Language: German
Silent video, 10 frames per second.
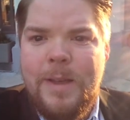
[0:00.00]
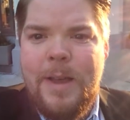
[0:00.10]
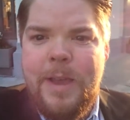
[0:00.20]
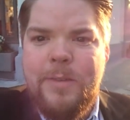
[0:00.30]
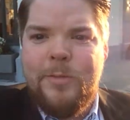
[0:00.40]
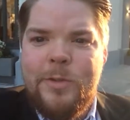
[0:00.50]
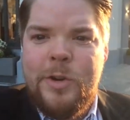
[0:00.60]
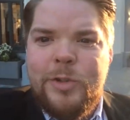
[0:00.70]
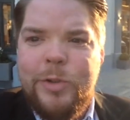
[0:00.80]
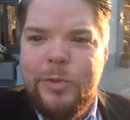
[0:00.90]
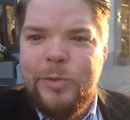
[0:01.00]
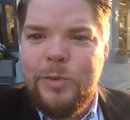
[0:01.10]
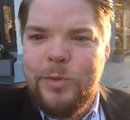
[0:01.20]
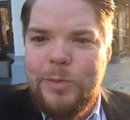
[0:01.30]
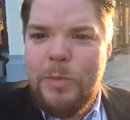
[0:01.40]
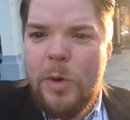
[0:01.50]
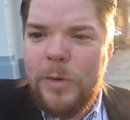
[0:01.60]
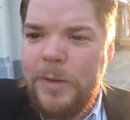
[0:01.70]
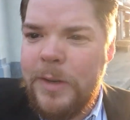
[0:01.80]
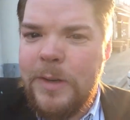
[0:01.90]
Einen wunderschönen guten
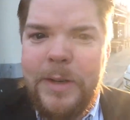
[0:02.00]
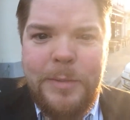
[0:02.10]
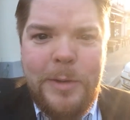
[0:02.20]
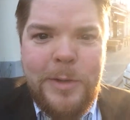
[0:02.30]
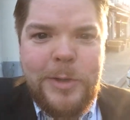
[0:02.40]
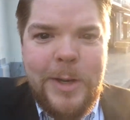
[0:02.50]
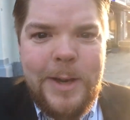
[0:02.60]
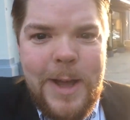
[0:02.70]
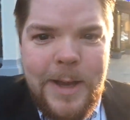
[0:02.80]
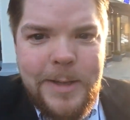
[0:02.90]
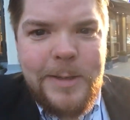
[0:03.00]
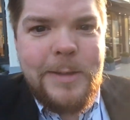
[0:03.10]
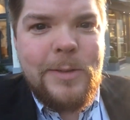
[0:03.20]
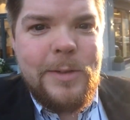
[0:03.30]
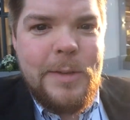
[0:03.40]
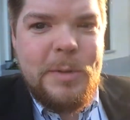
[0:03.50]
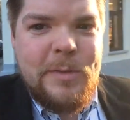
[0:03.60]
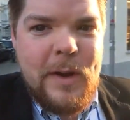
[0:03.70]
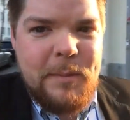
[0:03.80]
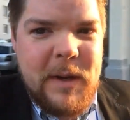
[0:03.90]
Morgen, liebe Stadt Aachen und
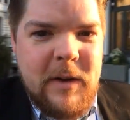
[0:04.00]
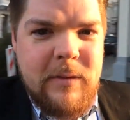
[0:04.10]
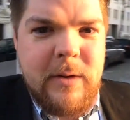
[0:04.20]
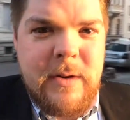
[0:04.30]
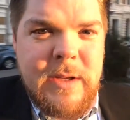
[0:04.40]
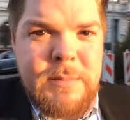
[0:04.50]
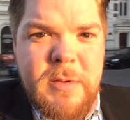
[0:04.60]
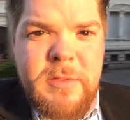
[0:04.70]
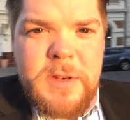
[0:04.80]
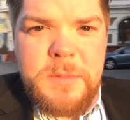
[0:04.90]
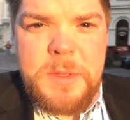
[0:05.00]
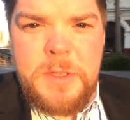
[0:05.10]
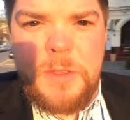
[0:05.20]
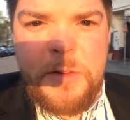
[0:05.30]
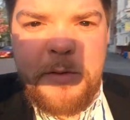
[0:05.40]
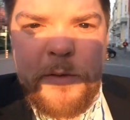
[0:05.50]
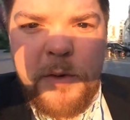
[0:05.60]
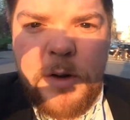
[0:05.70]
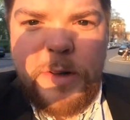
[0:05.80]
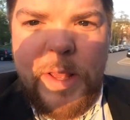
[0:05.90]
liebes Frankenberger Viertel. Ich befinde mich
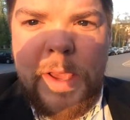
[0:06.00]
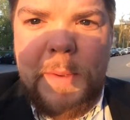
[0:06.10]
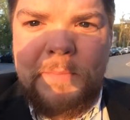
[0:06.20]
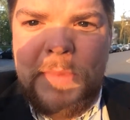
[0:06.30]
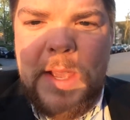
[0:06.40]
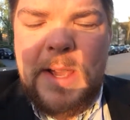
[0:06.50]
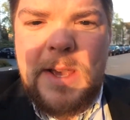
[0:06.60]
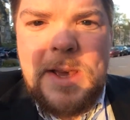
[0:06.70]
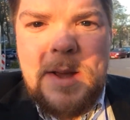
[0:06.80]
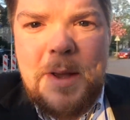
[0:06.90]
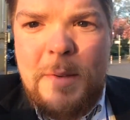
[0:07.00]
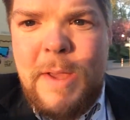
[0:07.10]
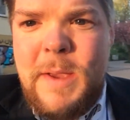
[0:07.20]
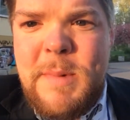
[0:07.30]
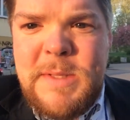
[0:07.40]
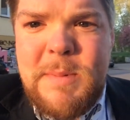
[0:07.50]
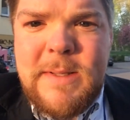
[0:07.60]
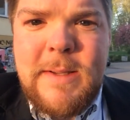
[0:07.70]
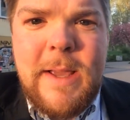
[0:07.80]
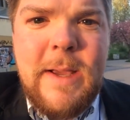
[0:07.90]
vor der ehemals
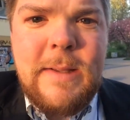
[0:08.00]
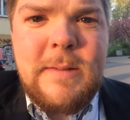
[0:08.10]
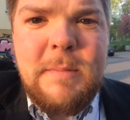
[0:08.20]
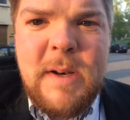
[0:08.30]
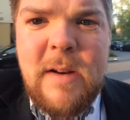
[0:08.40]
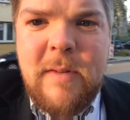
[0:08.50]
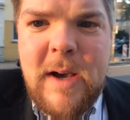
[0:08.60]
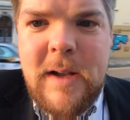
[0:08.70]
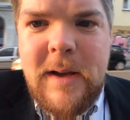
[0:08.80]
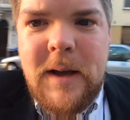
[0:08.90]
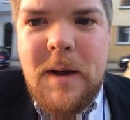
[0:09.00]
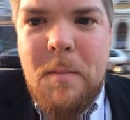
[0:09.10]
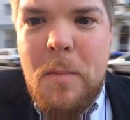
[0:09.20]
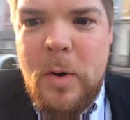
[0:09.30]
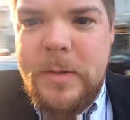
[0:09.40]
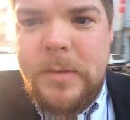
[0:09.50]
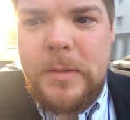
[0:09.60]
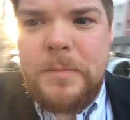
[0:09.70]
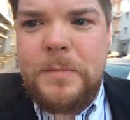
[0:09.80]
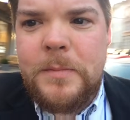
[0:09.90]
Brasserie X, mittlerweile
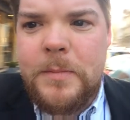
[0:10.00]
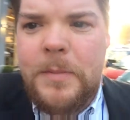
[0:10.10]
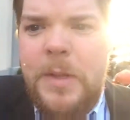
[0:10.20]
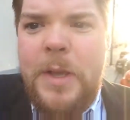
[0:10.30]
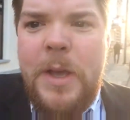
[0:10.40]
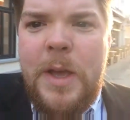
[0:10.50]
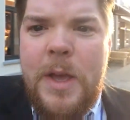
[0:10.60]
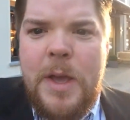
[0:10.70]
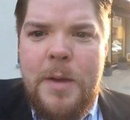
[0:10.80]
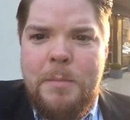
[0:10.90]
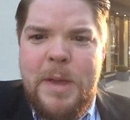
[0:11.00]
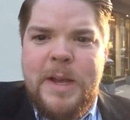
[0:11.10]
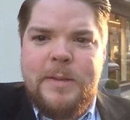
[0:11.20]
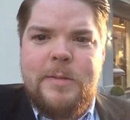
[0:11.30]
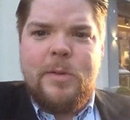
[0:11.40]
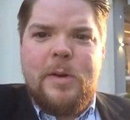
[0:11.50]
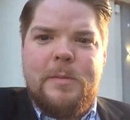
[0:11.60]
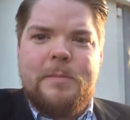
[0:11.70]
Moss Megastore.